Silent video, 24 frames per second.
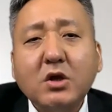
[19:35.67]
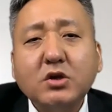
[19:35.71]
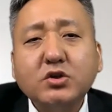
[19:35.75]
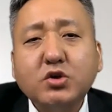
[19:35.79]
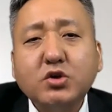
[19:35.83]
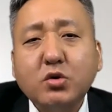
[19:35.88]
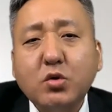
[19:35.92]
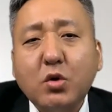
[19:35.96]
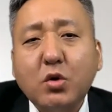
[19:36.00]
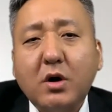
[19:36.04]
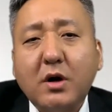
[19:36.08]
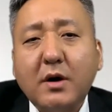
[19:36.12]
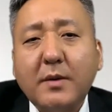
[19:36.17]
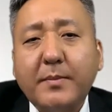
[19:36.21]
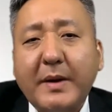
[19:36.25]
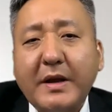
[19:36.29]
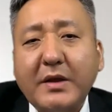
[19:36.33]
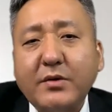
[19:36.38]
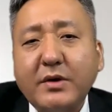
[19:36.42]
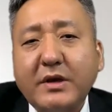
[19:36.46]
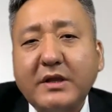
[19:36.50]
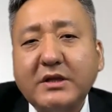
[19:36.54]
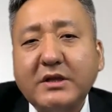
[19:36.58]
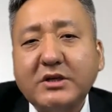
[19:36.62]
中国
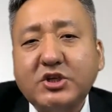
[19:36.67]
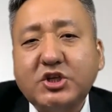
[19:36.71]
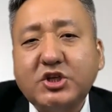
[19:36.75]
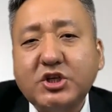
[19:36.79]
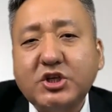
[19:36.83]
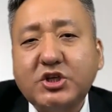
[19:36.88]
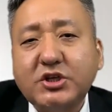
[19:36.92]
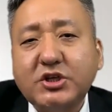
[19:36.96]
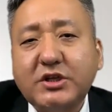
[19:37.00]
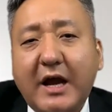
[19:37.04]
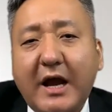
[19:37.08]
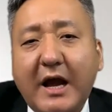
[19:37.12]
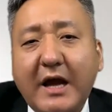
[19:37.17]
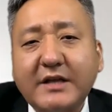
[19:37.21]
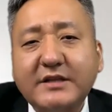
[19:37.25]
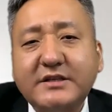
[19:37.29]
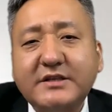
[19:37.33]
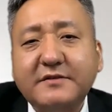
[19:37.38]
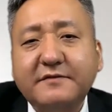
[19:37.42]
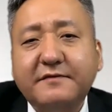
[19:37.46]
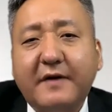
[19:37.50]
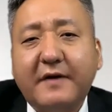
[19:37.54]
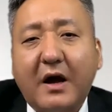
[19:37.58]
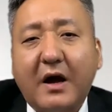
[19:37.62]
本月的实施的海
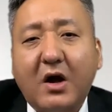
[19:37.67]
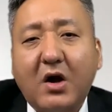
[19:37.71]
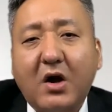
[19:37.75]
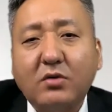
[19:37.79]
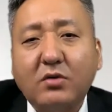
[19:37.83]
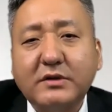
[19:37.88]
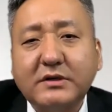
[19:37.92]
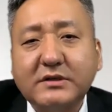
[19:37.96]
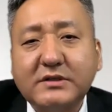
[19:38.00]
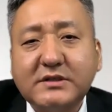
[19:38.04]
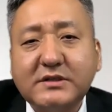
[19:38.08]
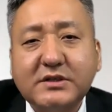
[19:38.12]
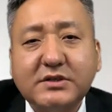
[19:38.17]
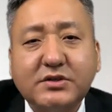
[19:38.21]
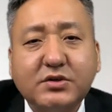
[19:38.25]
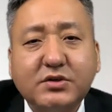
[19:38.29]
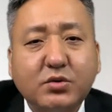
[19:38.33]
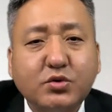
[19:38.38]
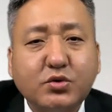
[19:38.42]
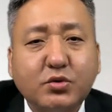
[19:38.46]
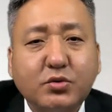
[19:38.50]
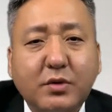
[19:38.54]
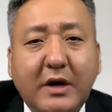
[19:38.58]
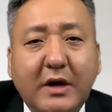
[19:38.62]
警法后呢，四
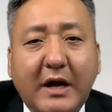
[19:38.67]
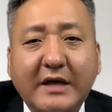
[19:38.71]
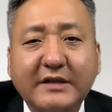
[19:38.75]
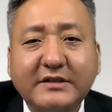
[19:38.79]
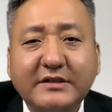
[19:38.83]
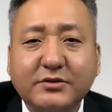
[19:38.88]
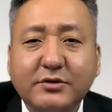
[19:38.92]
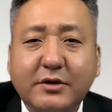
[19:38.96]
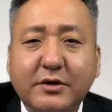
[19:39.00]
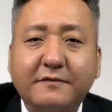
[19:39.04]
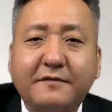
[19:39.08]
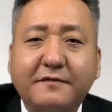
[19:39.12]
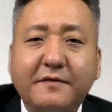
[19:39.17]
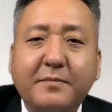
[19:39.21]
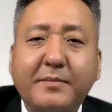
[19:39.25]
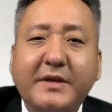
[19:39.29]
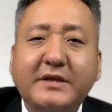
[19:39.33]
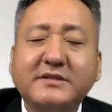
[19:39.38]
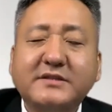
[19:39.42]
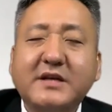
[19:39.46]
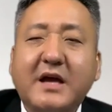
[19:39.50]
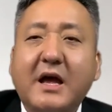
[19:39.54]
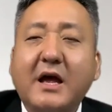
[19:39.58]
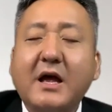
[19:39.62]
艘中国海警船分
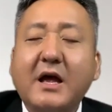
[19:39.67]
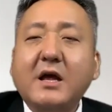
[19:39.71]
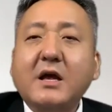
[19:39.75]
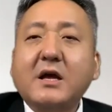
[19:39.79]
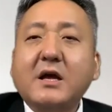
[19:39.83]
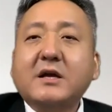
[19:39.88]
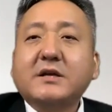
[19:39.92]
别在。